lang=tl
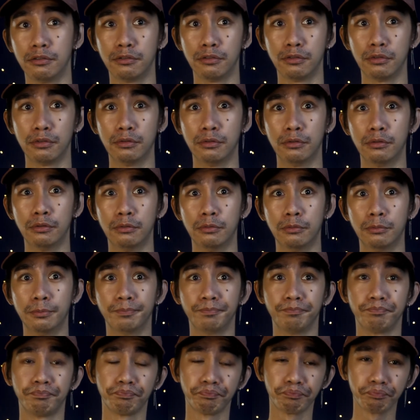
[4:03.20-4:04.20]
so
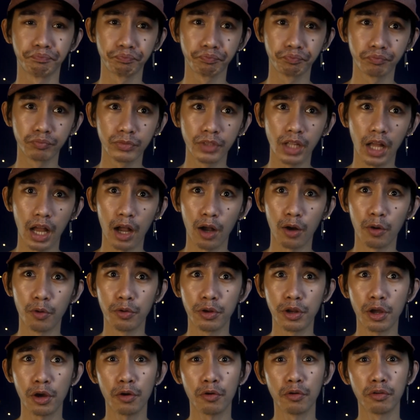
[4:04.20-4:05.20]
ang
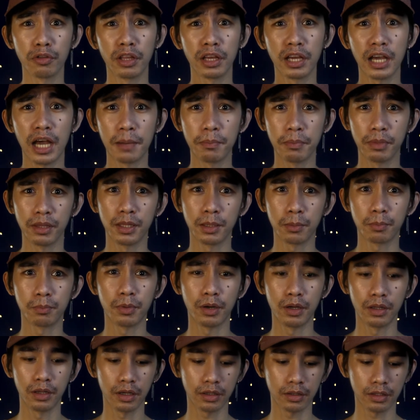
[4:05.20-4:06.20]
una kong nagamit ng
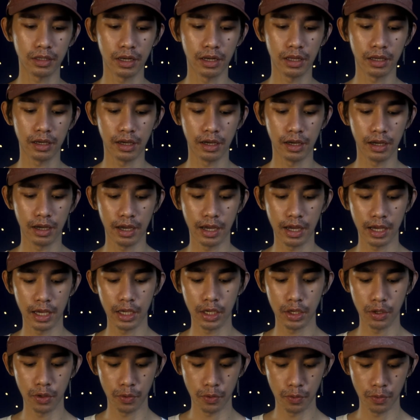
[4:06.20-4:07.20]
product talaga ay
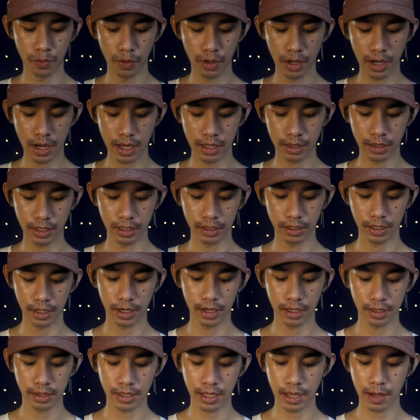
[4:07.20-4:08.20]
yung ating
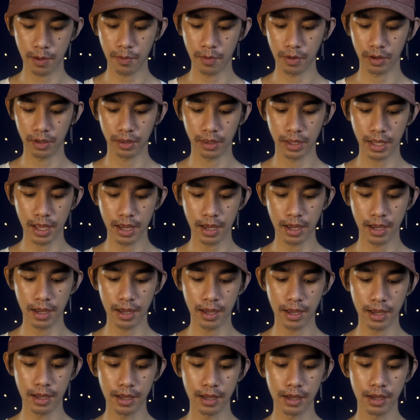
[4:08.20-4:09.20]
kinatawag
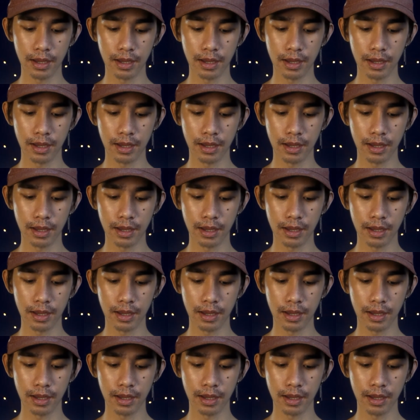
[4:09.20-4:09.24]
na